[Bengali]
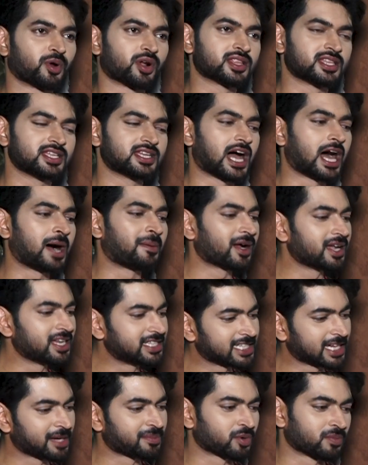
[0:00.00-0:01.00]
পরের দিন আবার
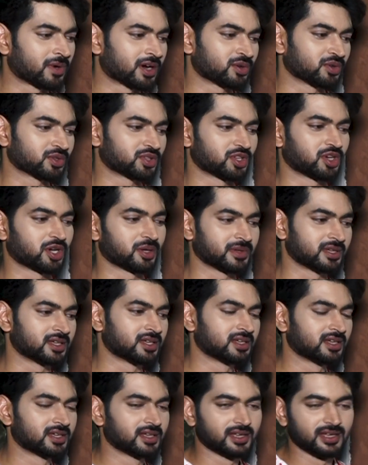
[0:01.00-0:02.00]
নিজেকে প্রমাণ করতে হবে
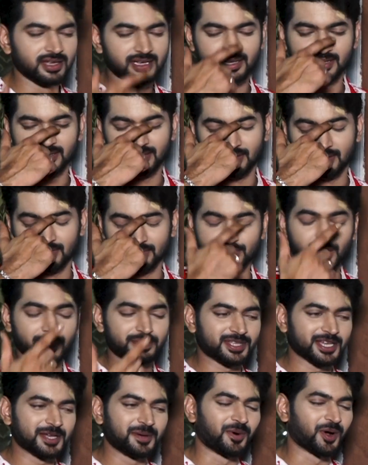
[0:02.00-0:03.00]
সব
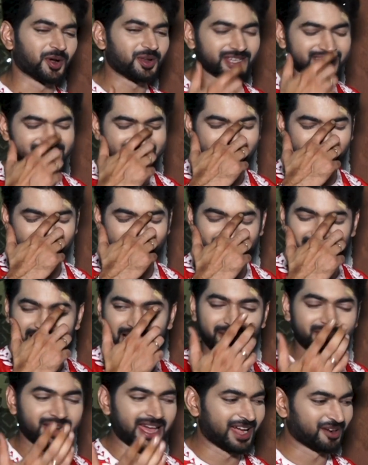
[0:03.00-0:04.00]
থেকে বড় এক্সাম্পল
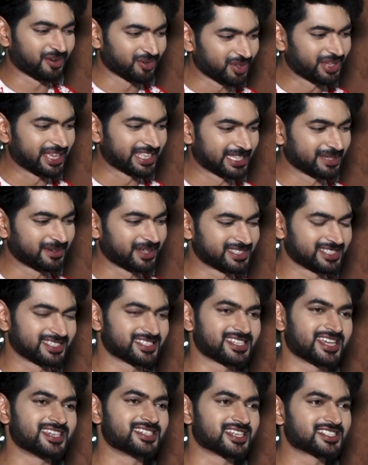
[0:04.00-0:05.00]
আমরা এখনও দেখতে পাচ্ছি
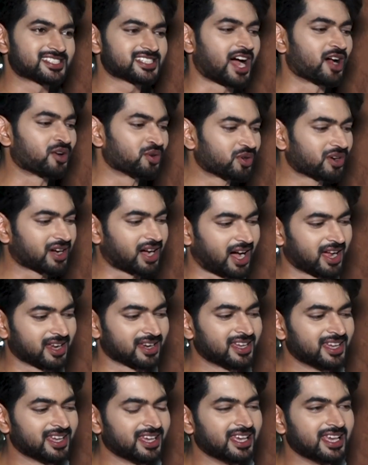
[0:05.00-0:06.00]
এই যে শাহরুখ খান
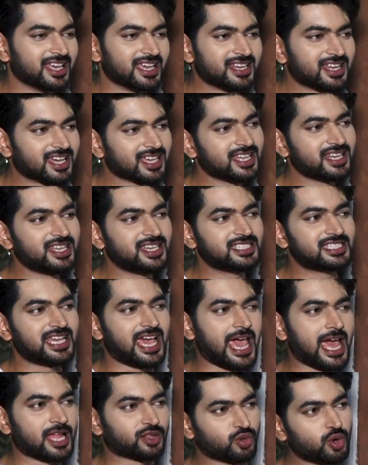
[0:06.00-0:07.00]
ইনাকে নিয়ে যে
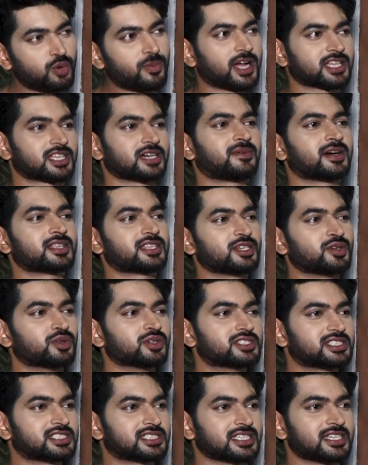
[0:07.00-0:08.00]
এত মাতামাতি
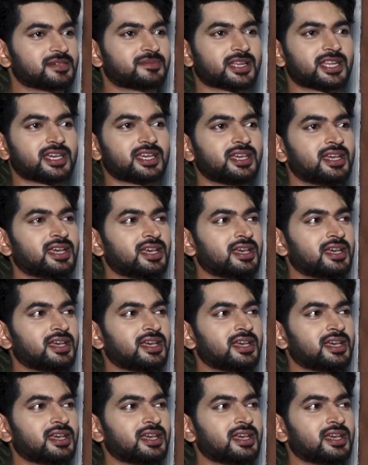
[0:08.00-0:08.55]
হচ্ছে মানে